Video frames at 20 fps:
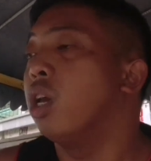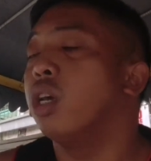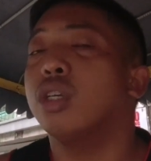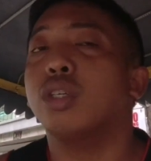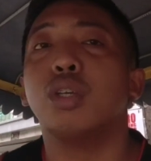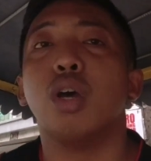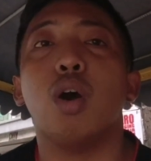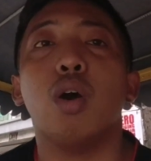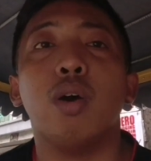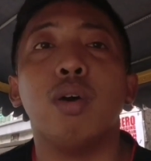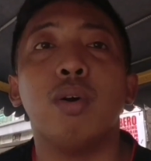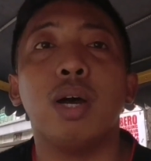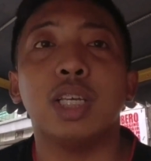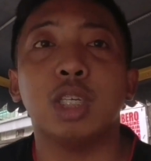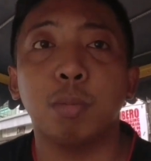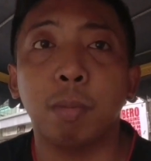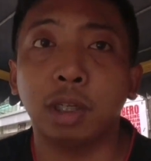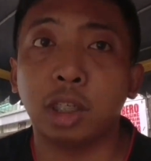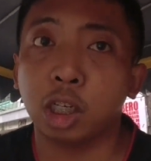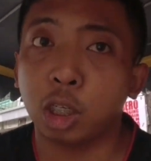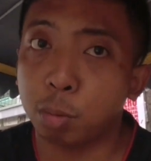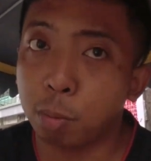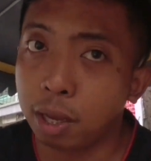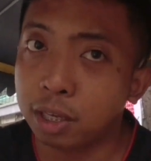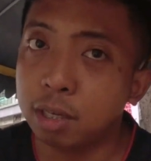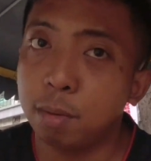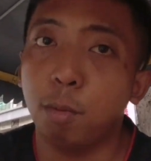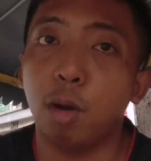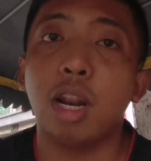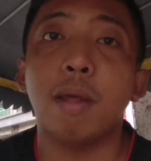So, as much as
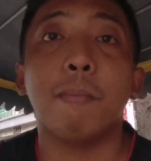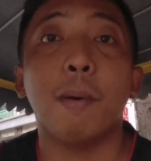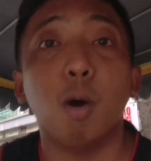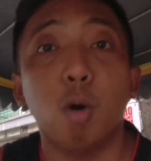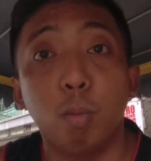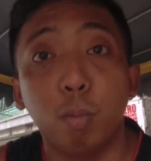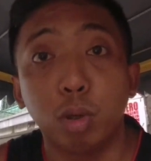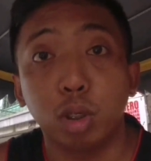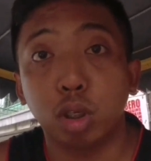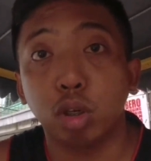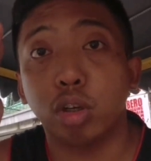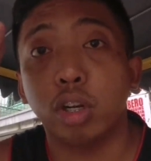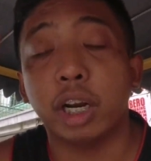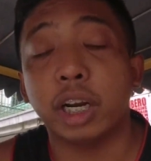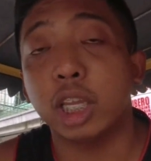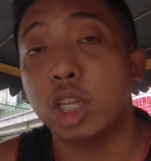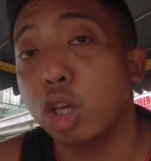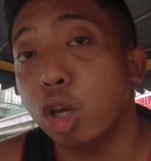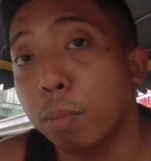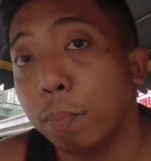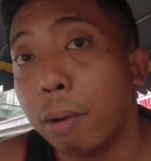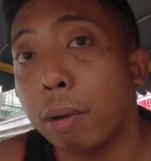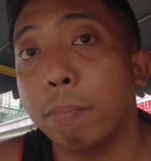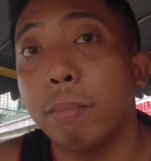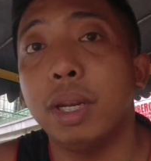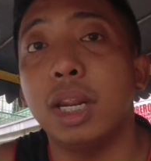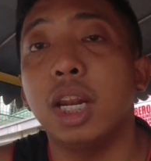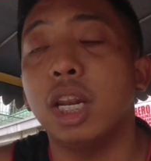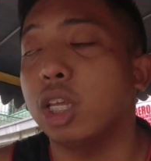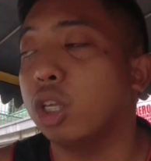possible, ipaubos nyo na rin yun pag
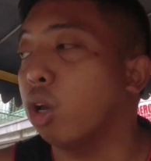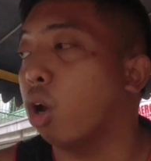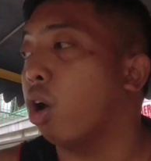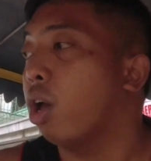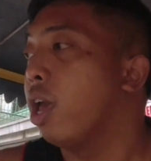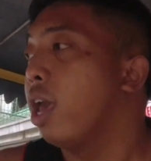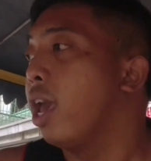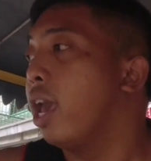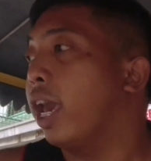binili nyo.